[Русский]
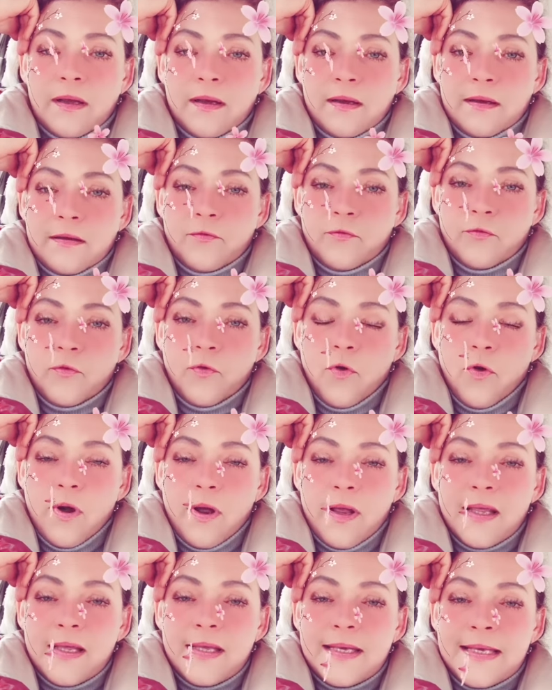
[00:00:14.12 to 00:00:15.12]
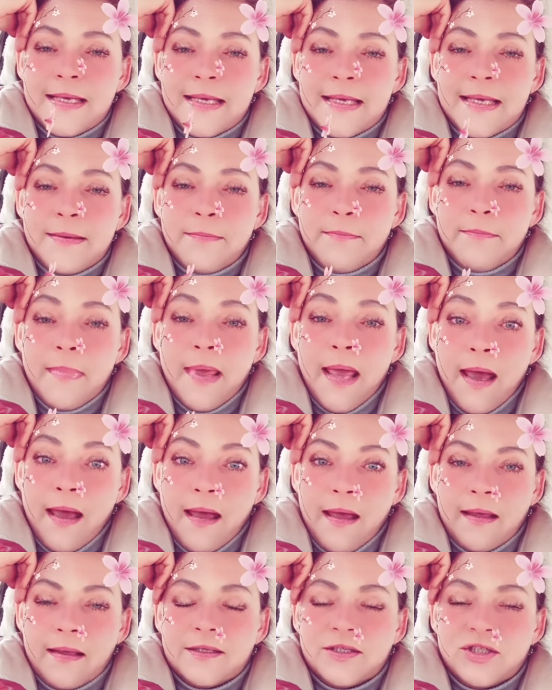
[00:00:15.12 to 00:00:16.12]
во
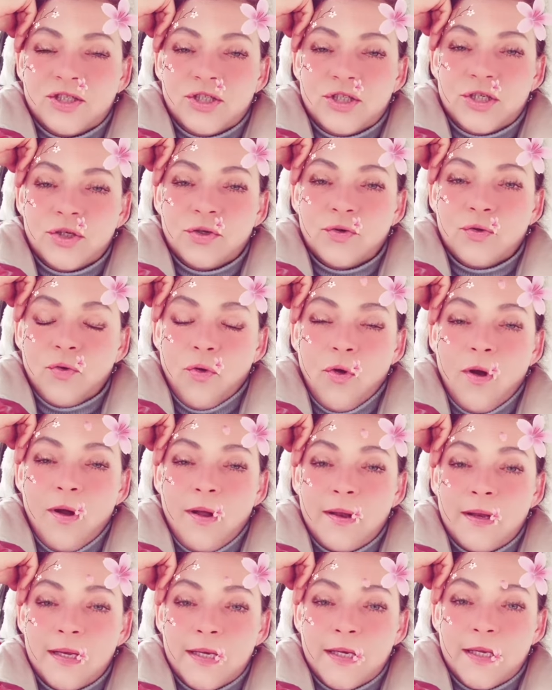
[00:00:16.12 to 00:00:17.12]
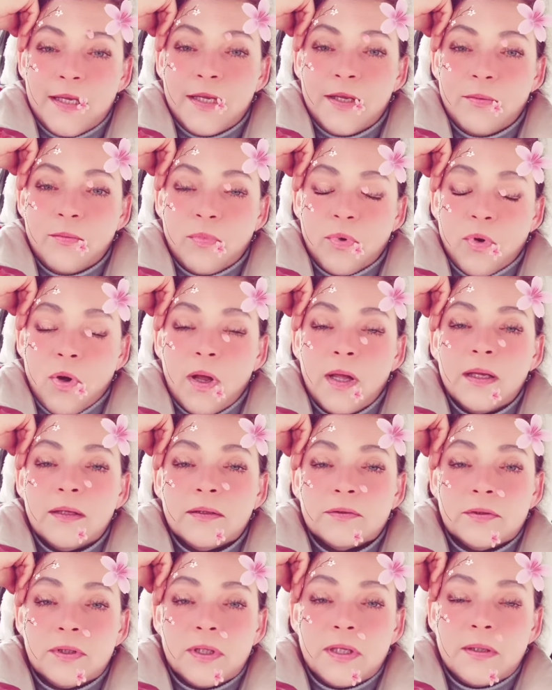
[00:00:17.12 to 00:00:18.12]
имя чего-либо.
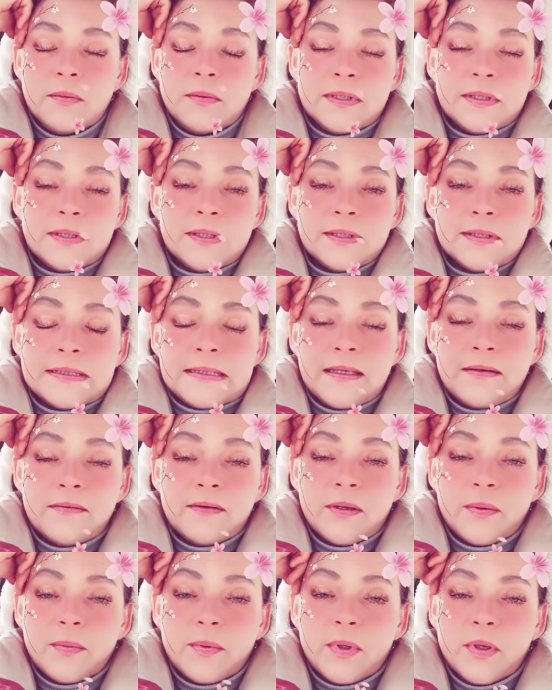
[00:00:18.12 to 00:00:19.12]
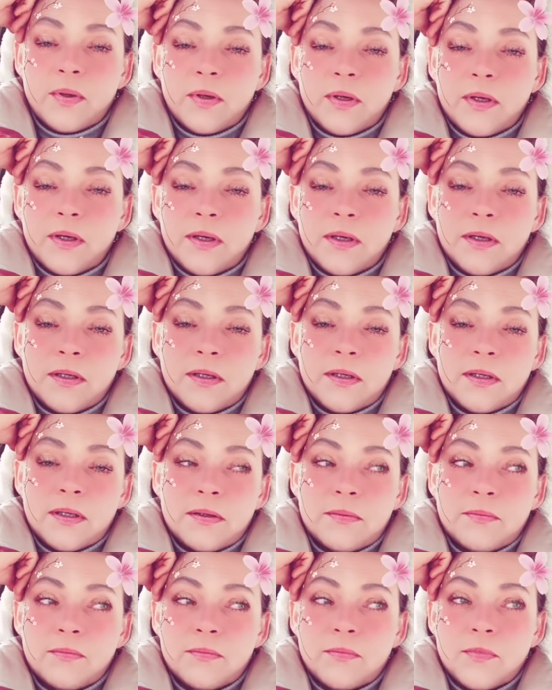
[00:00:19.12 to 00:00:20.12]
Другими словами,
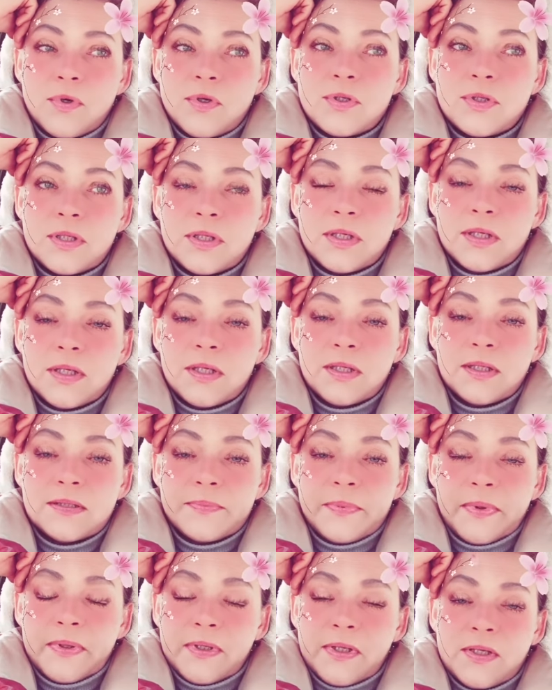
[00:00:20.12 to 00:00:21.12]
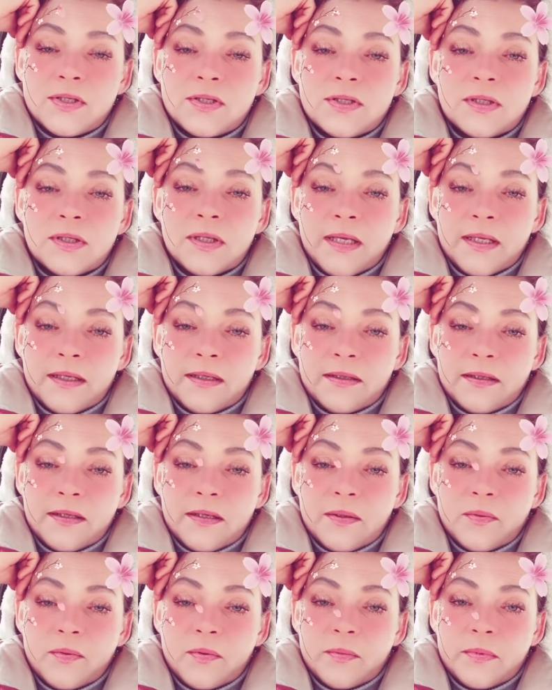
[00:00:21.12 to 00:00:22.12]
а, можно исполнять желания
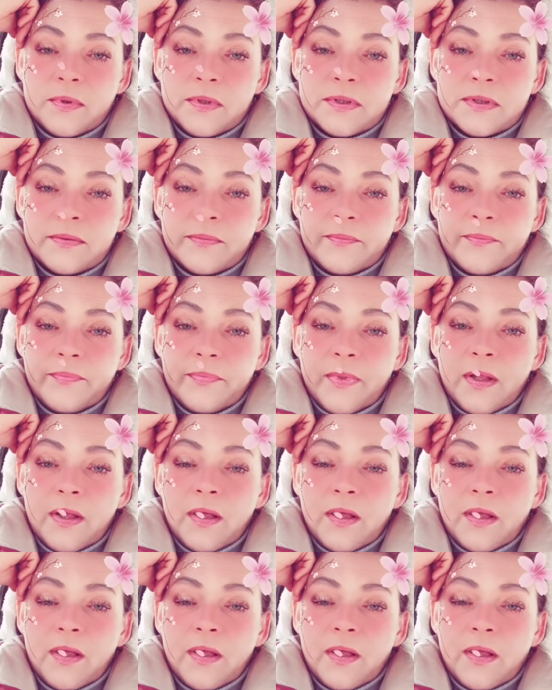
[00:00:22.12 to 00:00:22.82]
таким образом.